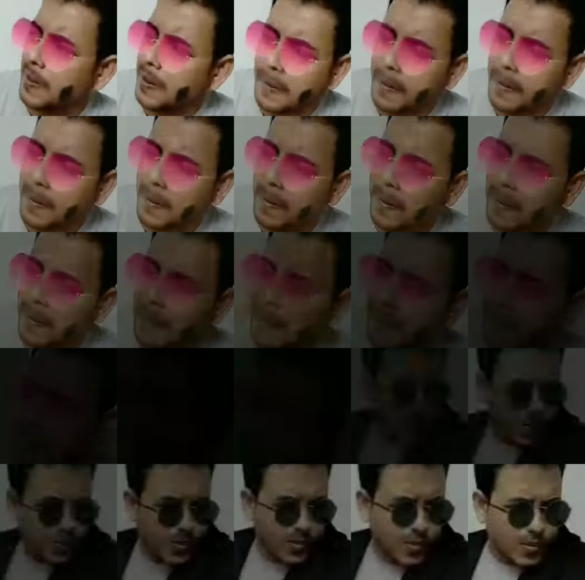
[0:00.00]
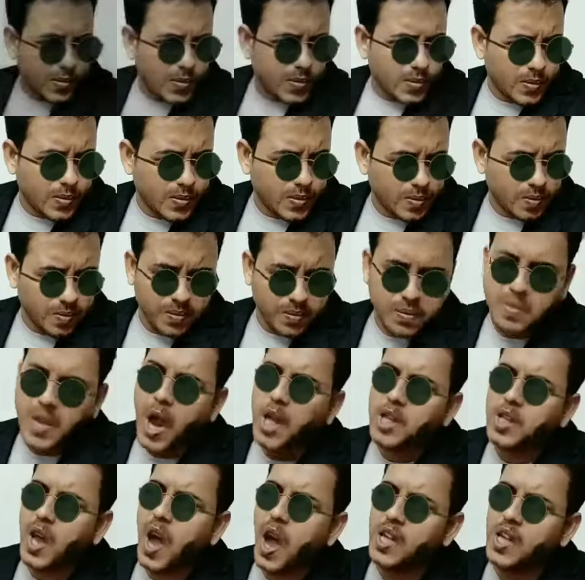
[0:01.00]
तो क्यों सो पूछी से वो याद ही नहीं मैं
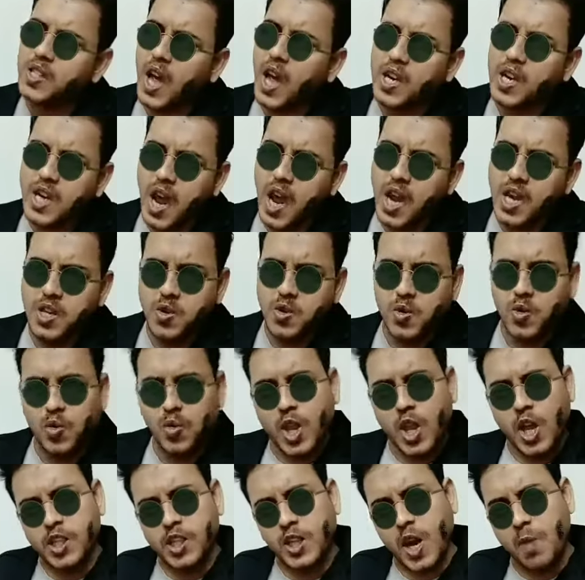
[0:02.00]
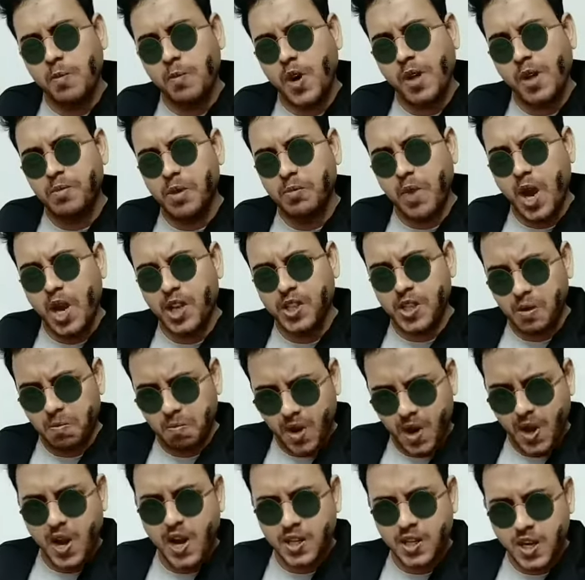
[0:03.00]
वैसा इंसान नहीं हूं जो मदर्स डे पर अपनी माँ
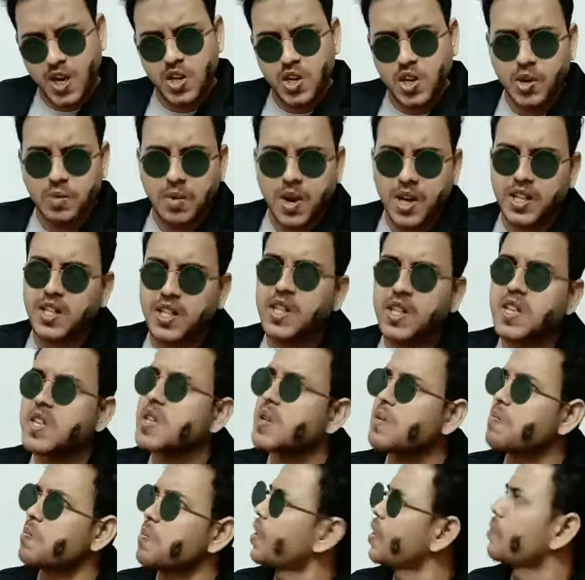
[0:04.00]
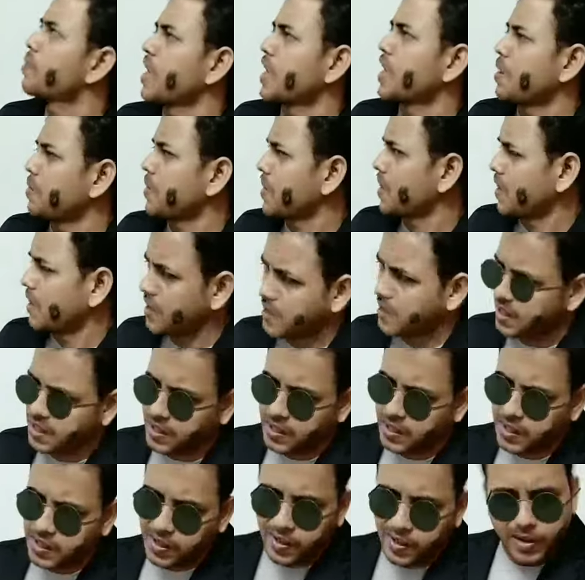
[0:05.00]
से प्यार करे और बाकी दिन उसकी तरफ देखे भी
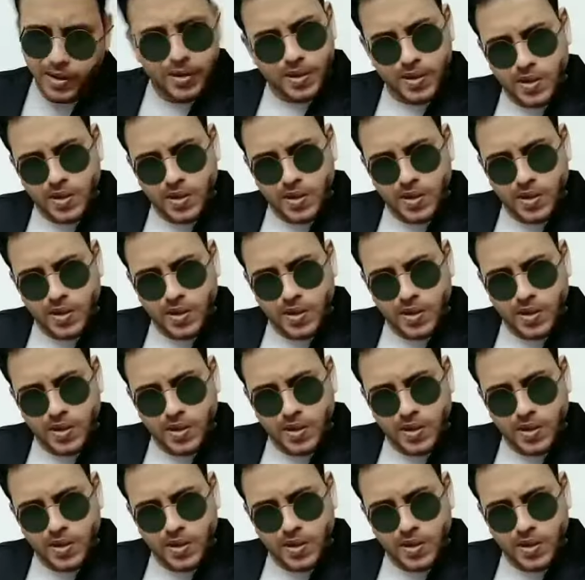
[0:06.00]
नहीं